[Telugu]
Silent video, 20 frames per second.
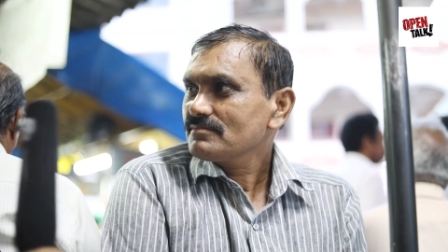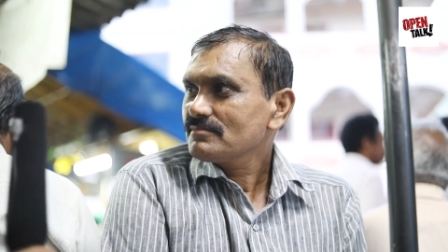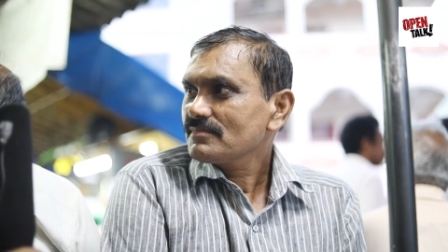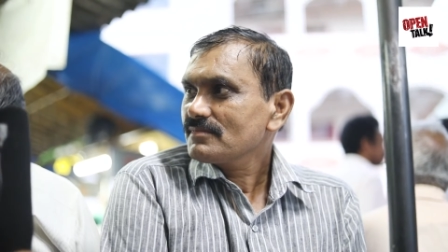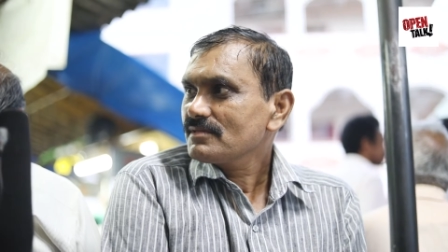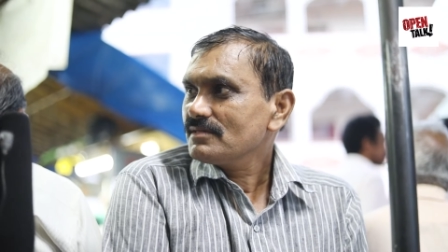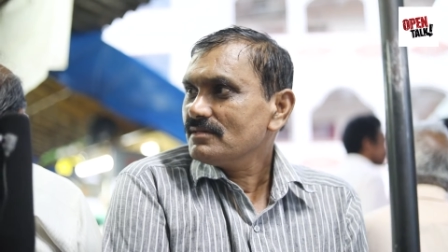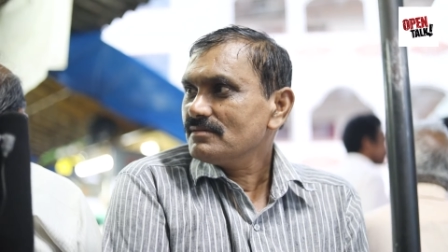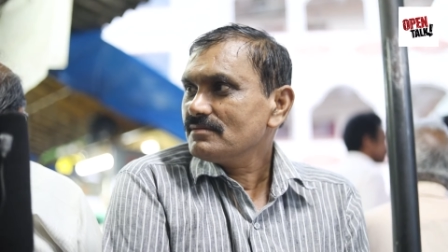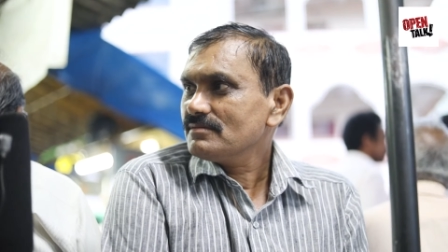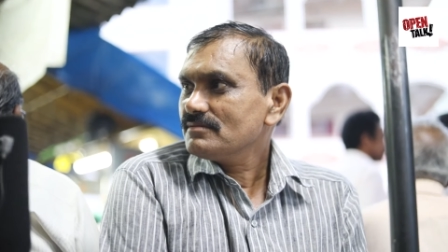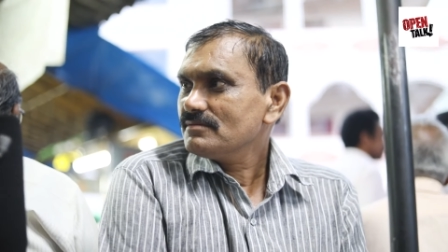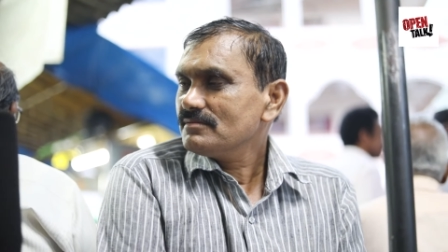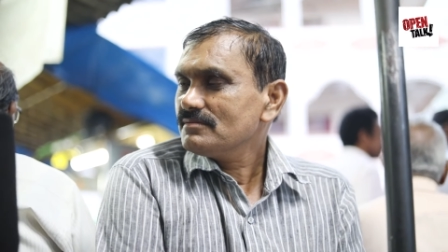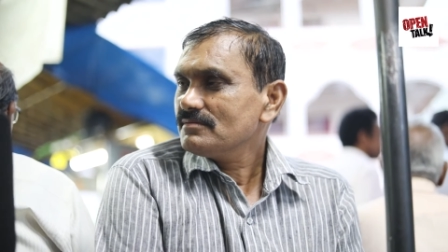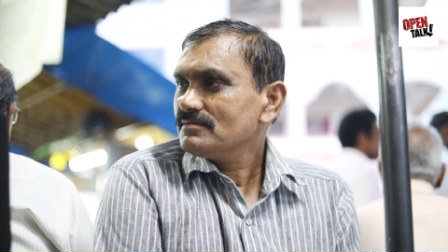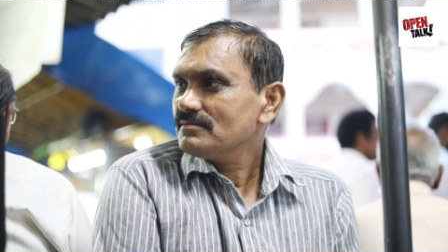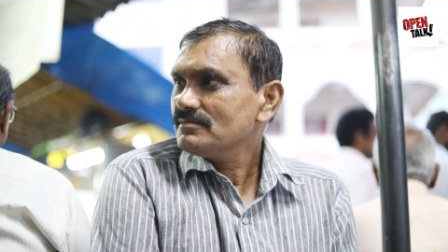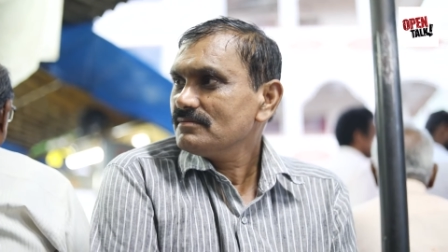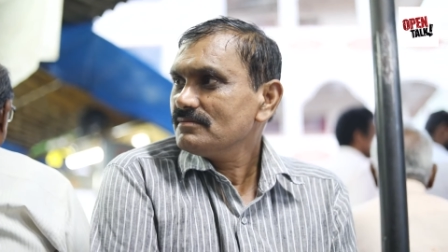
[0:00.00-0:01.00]
పోతే
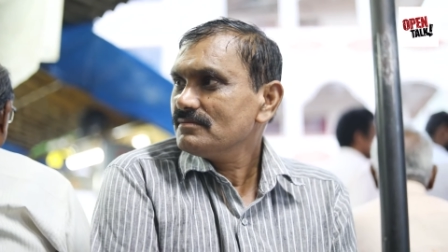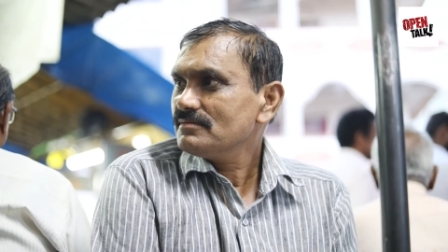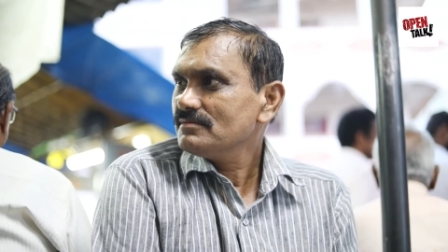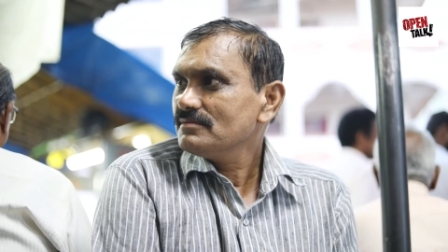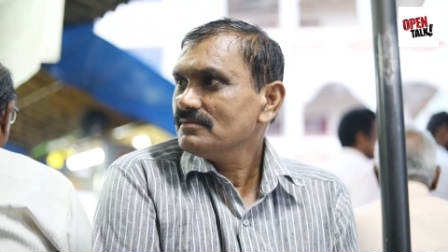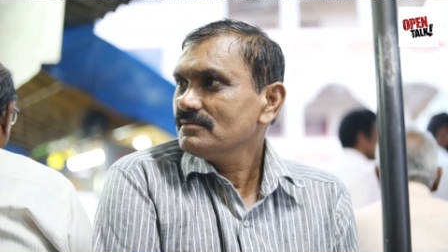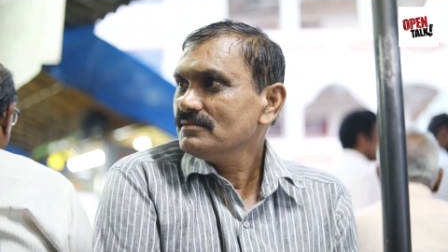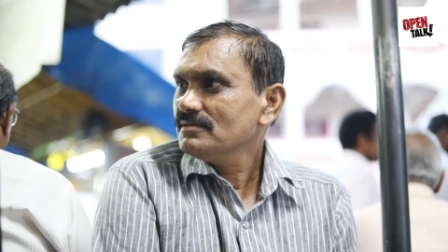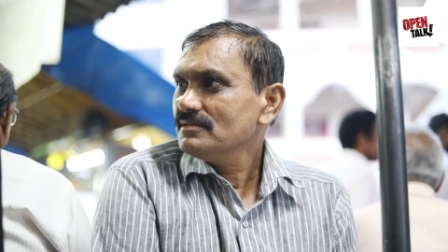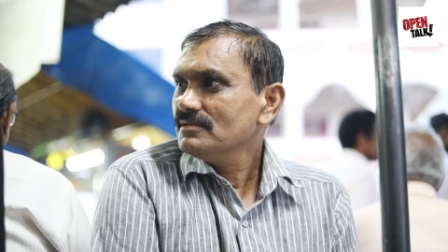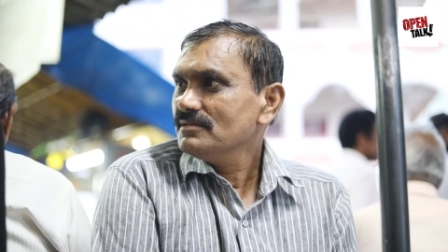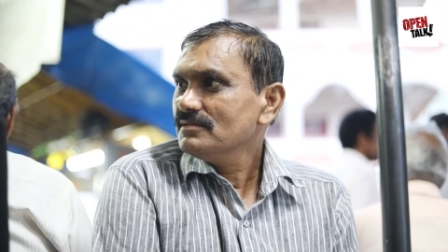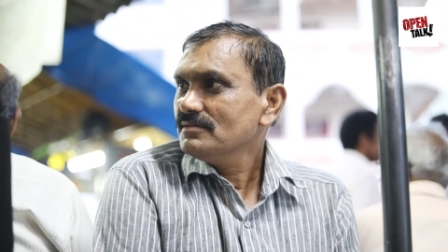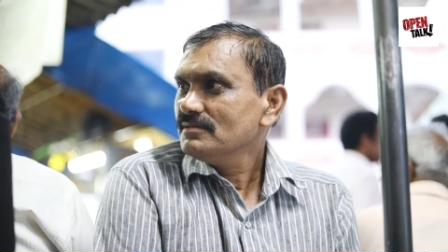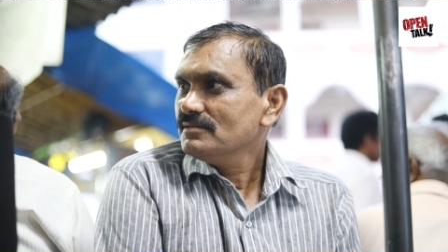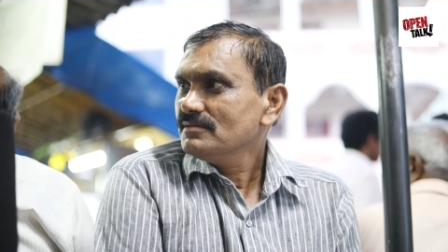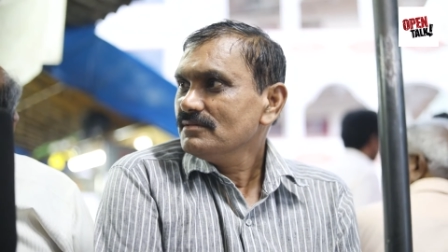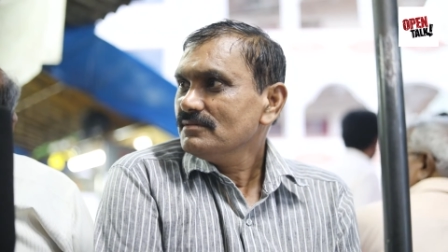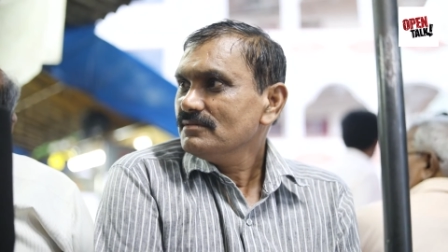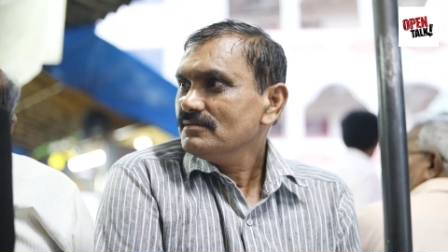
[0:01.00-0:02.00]
రాజధానిని ఎంతవరకు ముందుకు
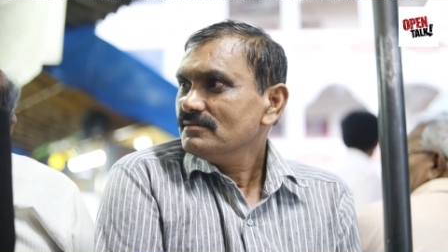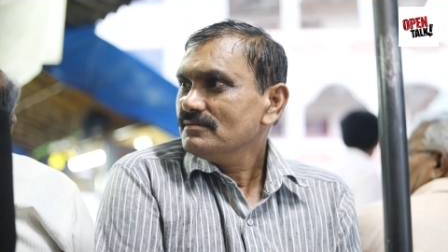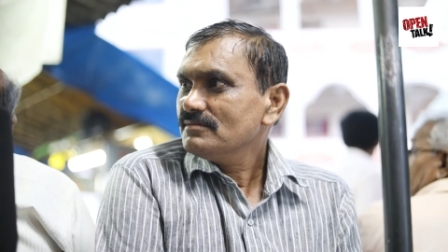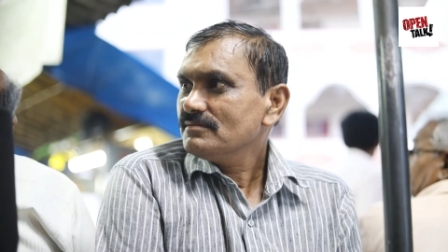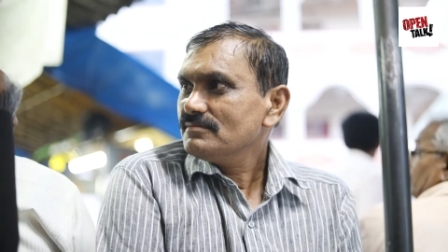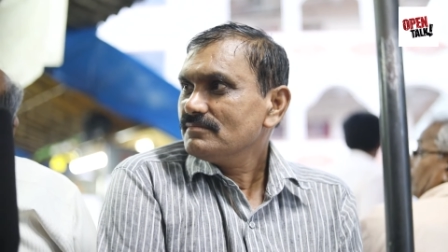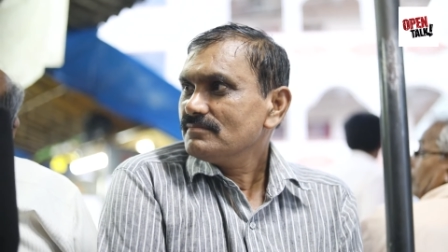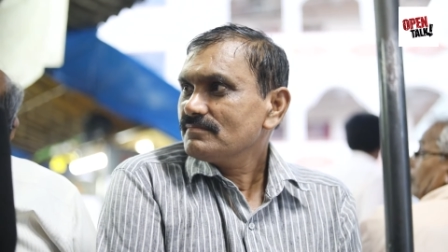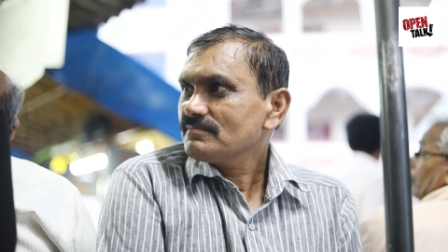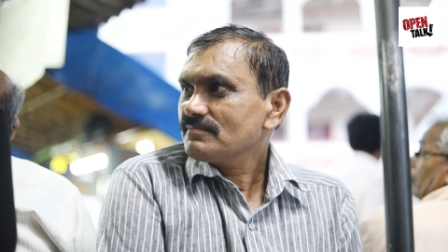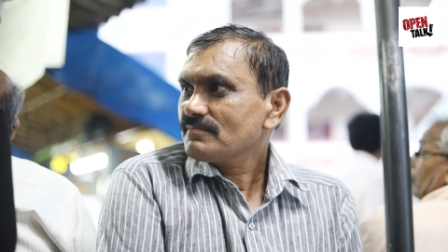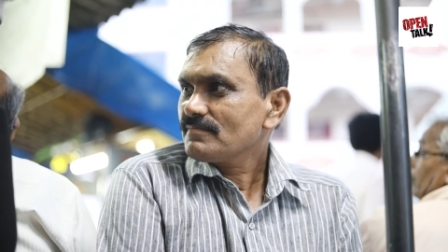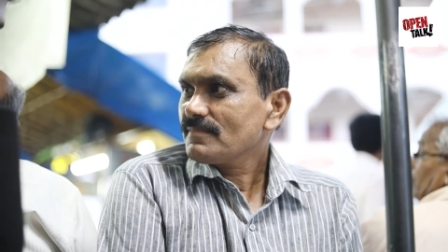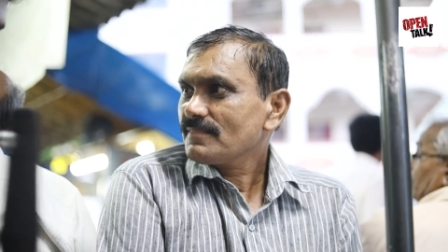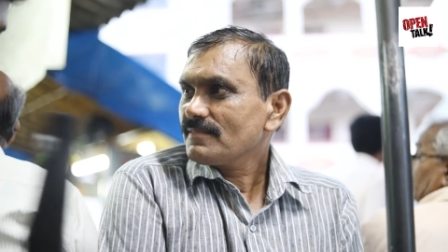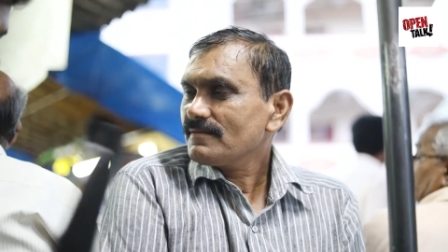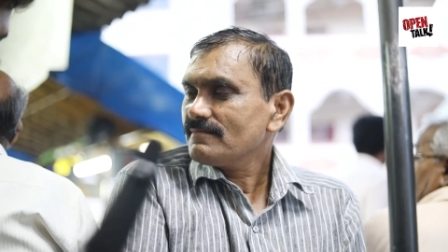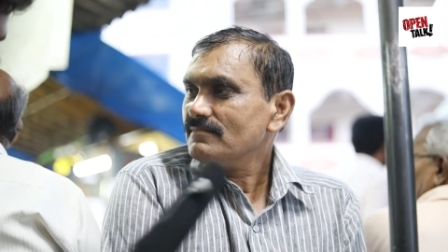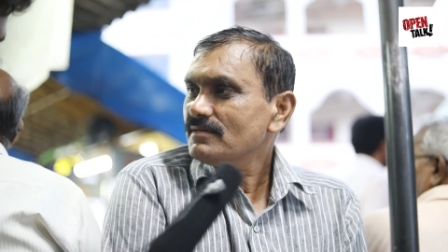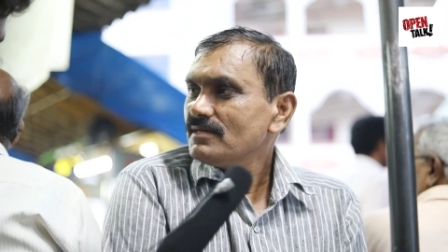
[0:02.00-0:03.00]
తీసుకెళ్లే అవకాశాలు ఉన్నాయి జగన్ గారు